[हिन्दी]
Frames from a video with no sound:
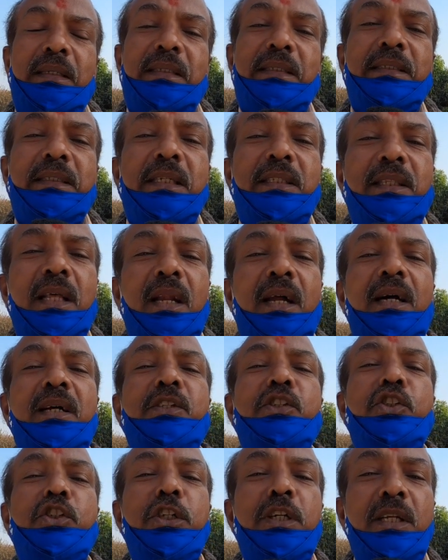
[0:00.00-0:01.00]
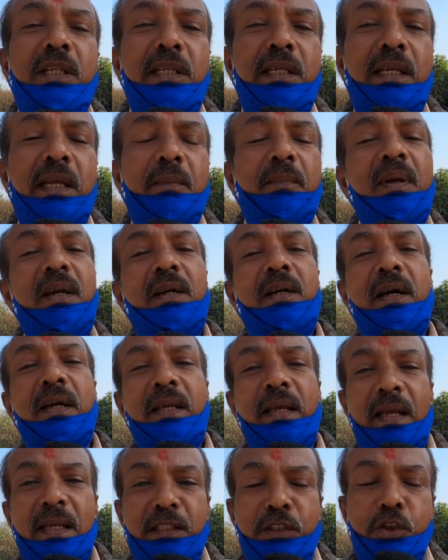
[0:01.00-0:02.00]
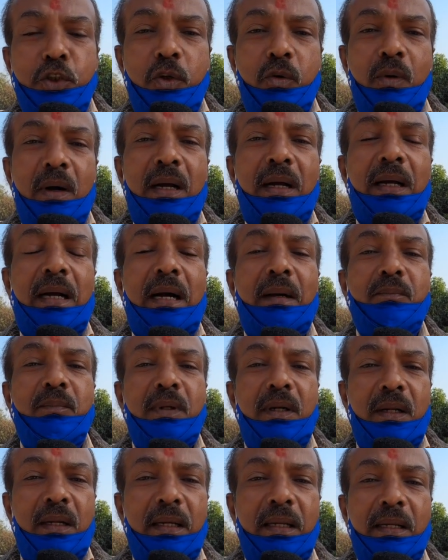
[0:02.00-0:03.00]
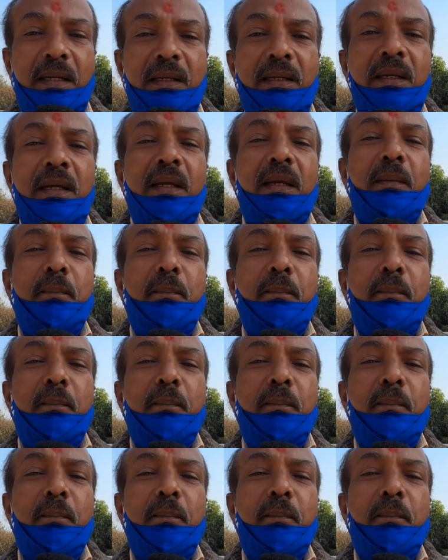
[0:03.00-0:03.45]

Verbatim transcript: इसी तरह चीन के भी कई एन जी वहाँ काम कर रहे हैं